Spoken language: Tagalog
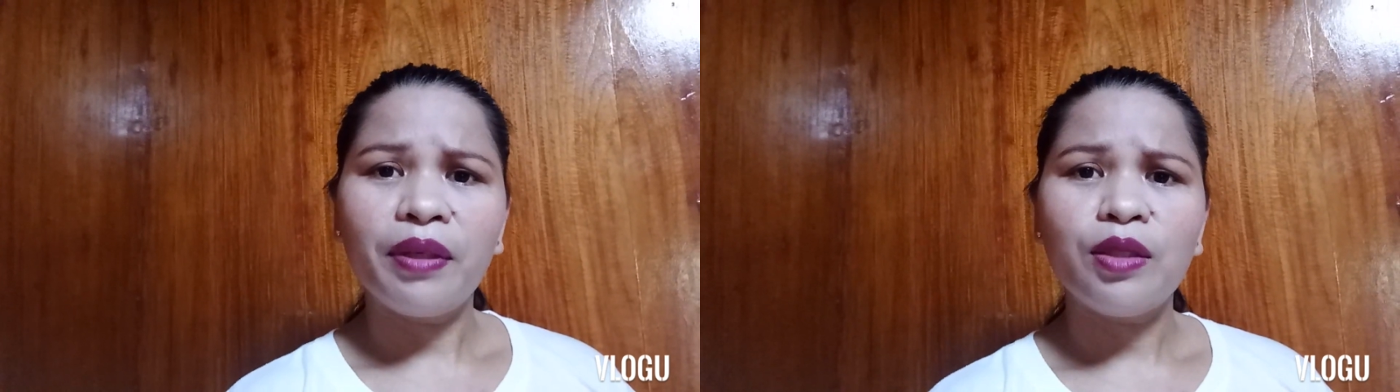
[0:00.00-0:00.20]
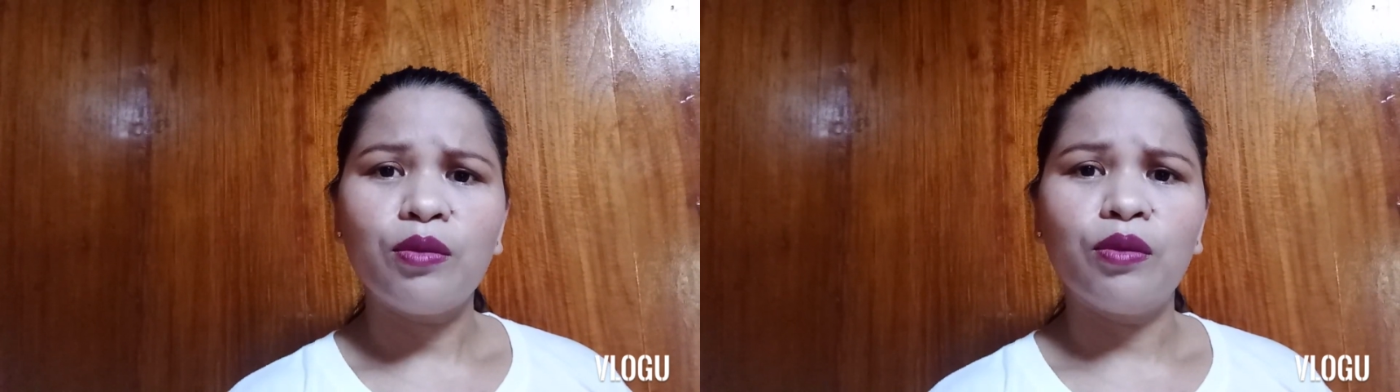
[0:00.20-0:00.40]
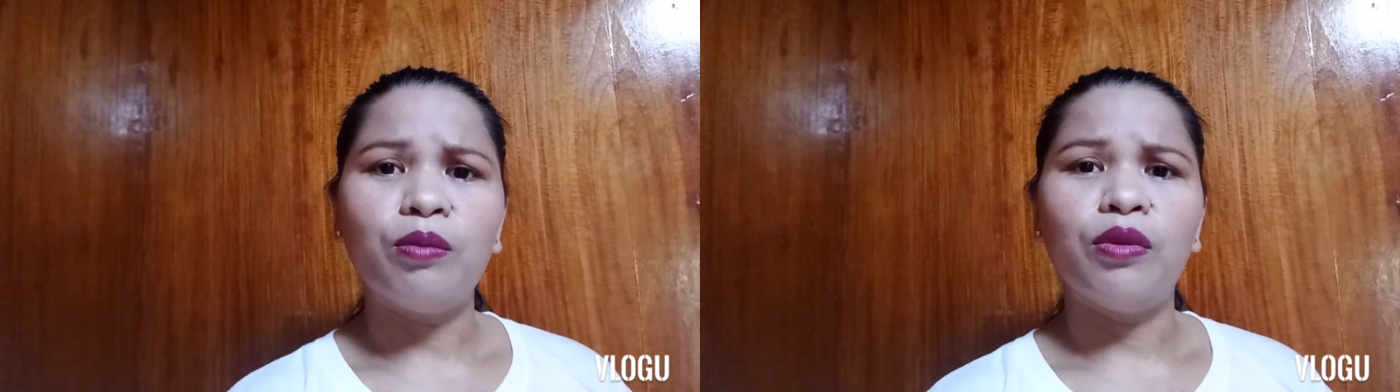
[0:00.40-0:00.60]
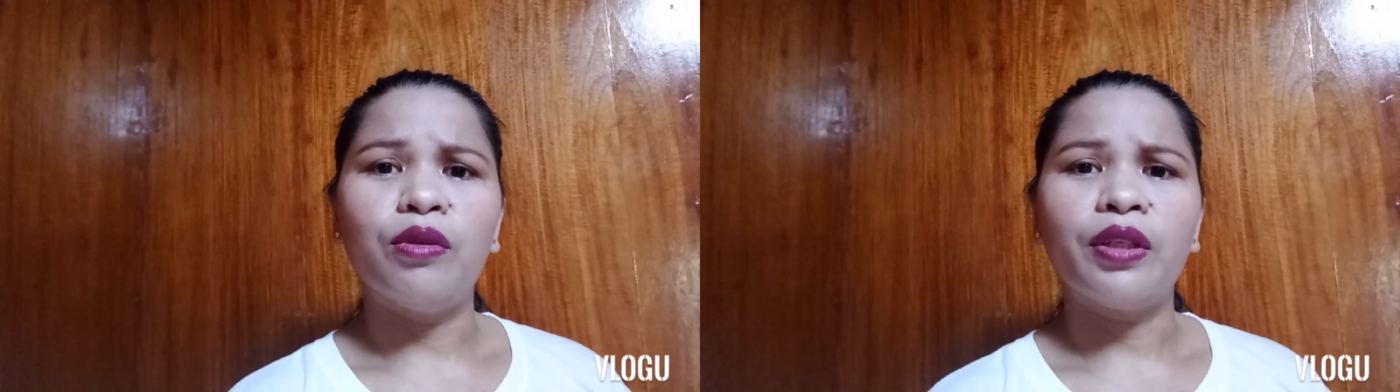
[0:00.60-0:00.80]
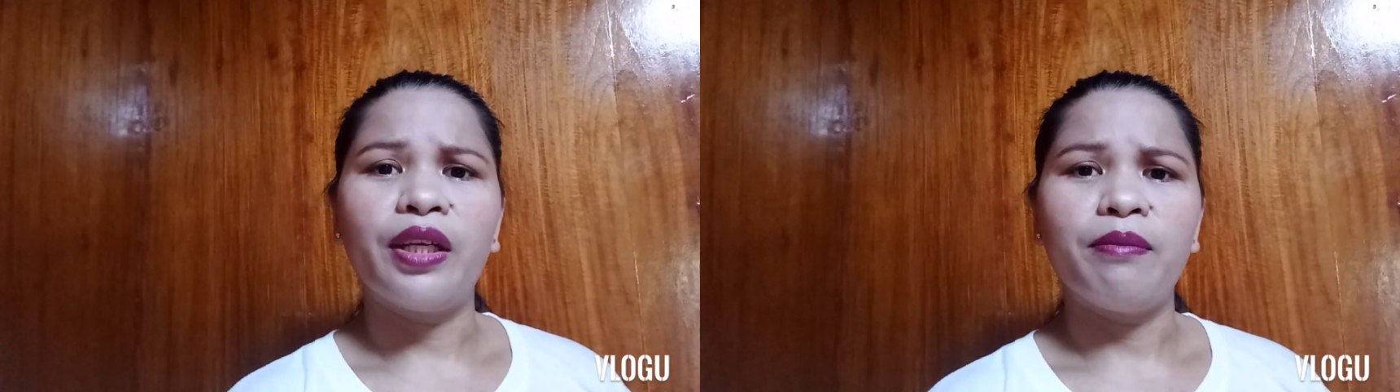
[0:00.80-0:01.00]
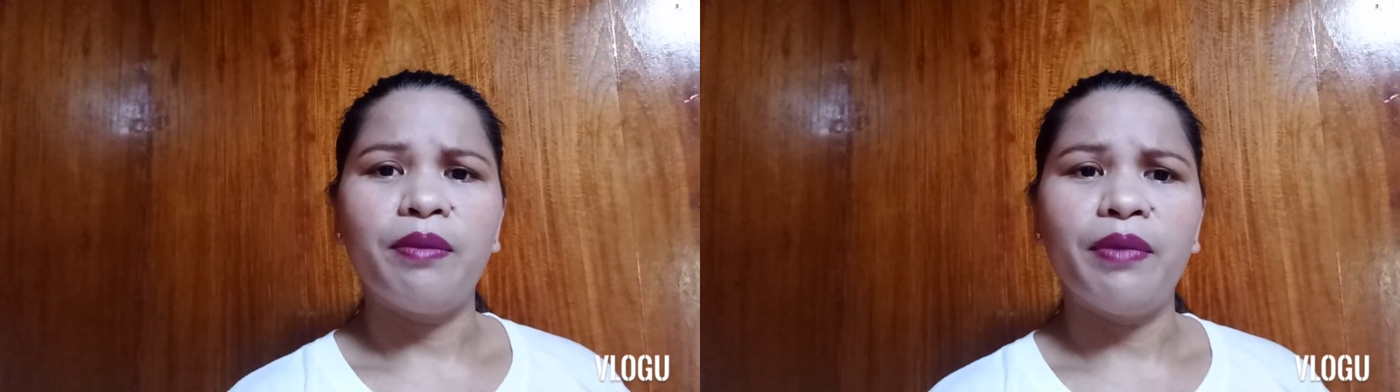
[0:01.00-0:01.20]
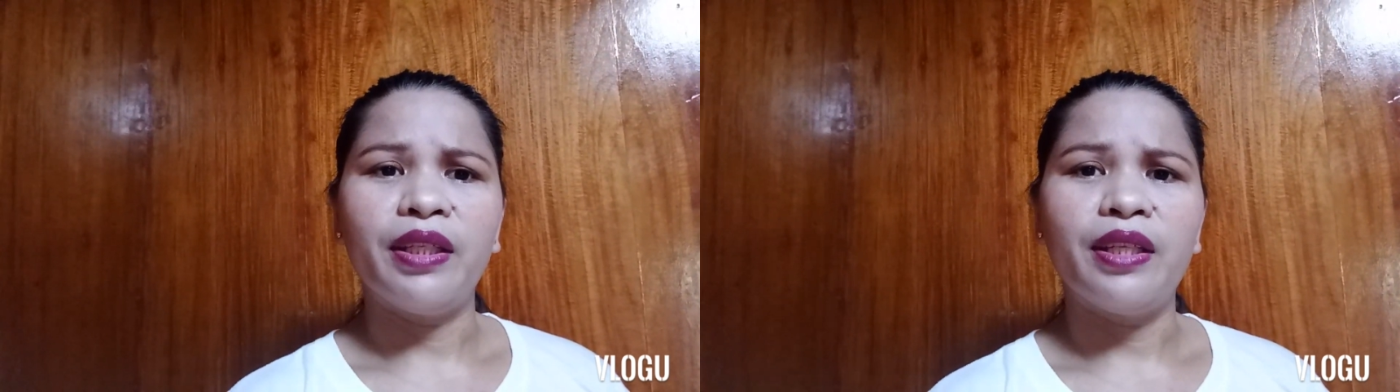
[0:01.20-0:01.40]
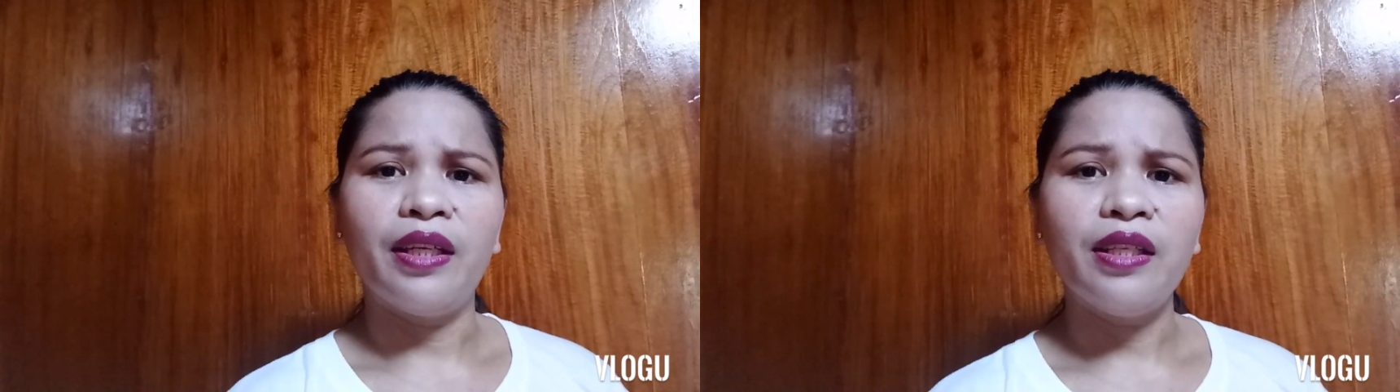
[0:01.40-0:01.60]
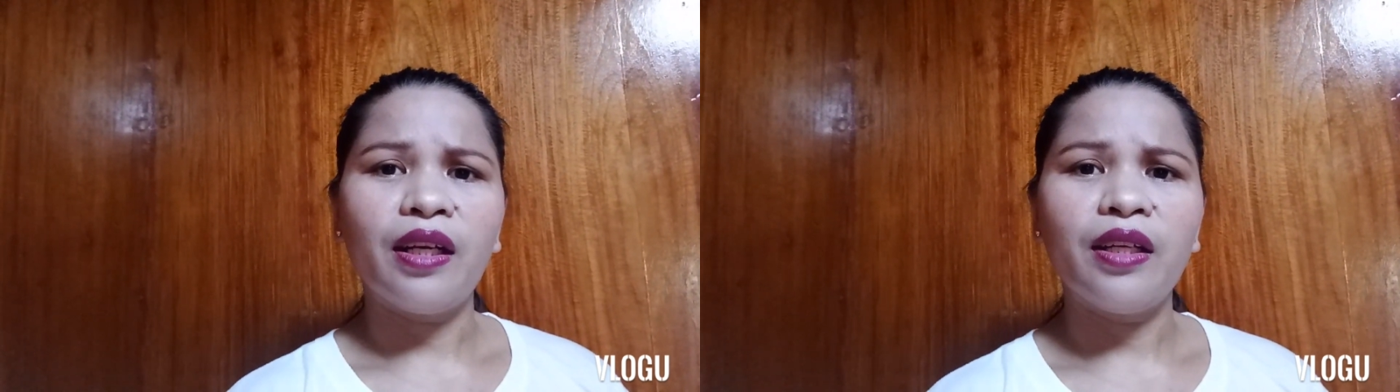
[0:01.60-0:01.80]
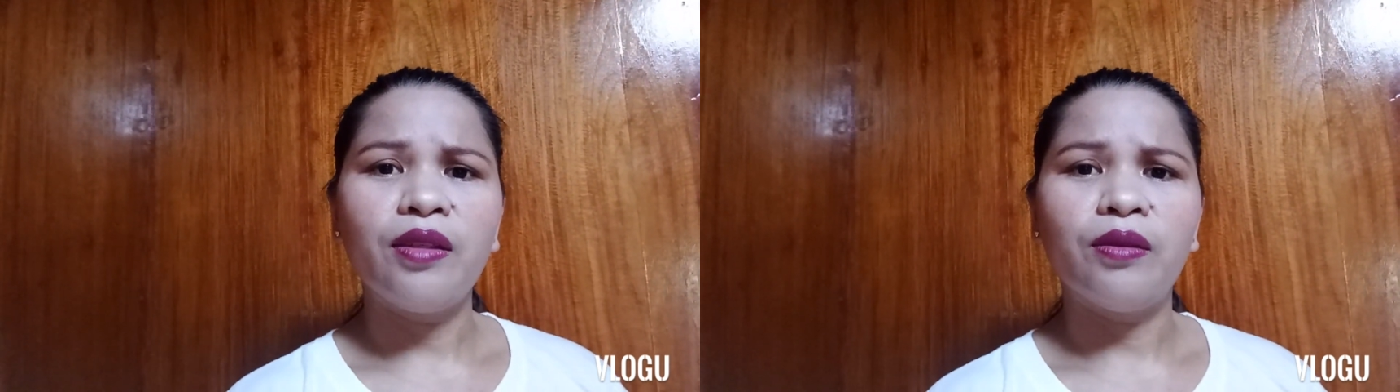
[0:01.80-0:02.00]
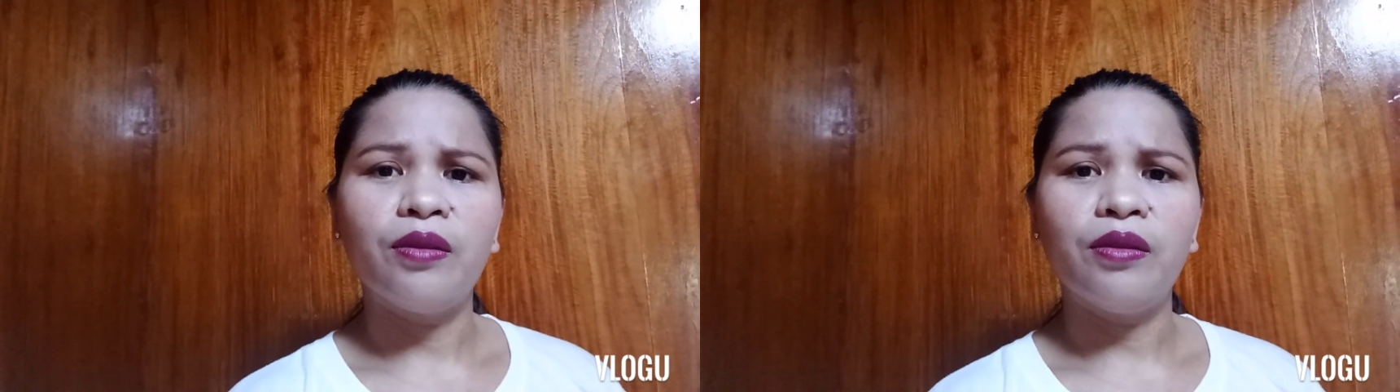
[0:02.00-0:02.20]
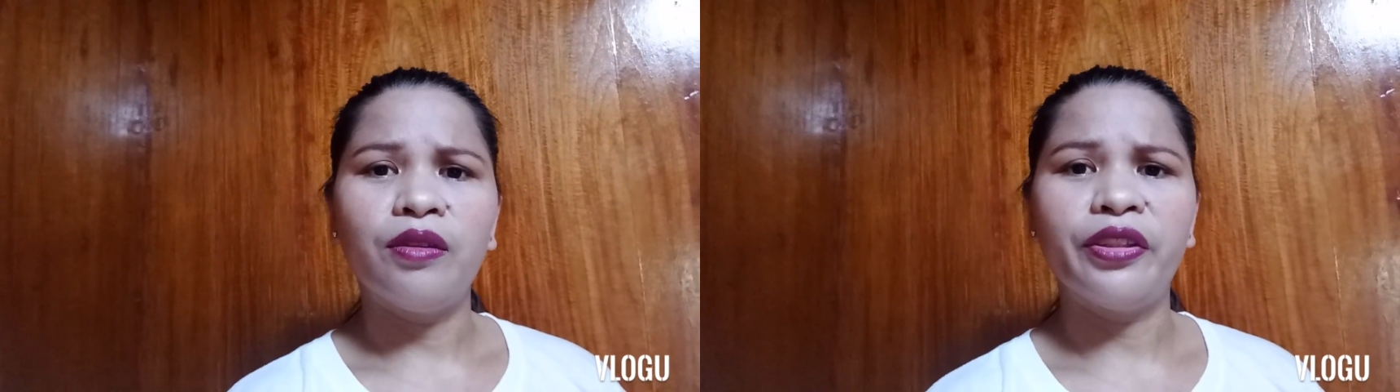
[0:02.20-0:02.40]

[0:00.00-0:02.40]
pagsubok ay bibigyan niya kayo